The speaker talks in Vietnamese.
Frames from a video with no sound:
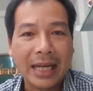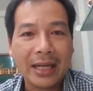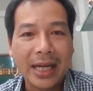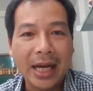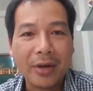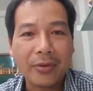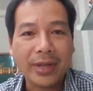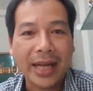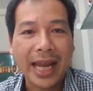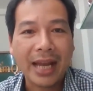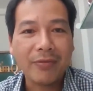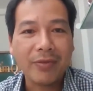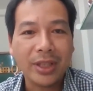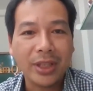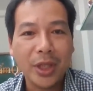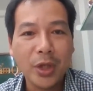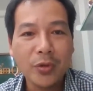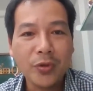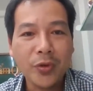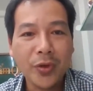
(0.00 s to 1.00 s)
rào cản
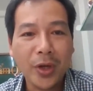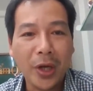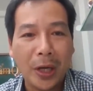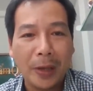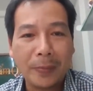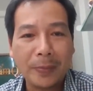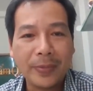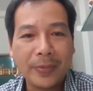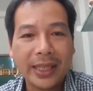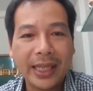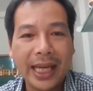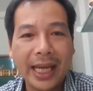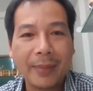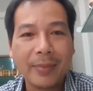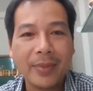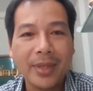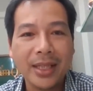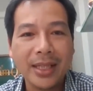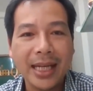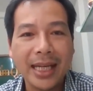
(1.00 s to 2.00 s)
về thiếu phối hợp các
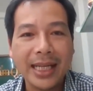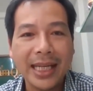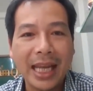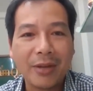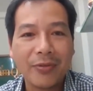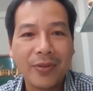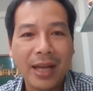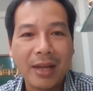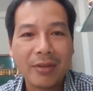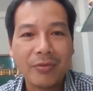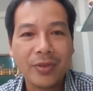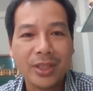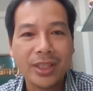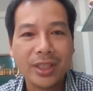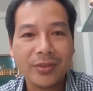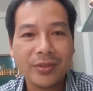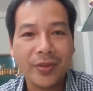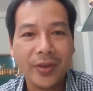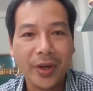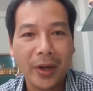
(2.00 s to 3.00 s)
em đưa ra giải pháp về
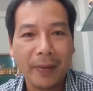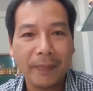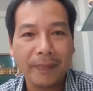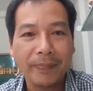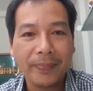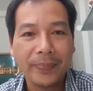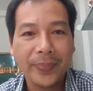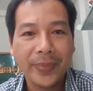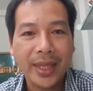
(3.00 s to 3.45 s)
sự phối hợp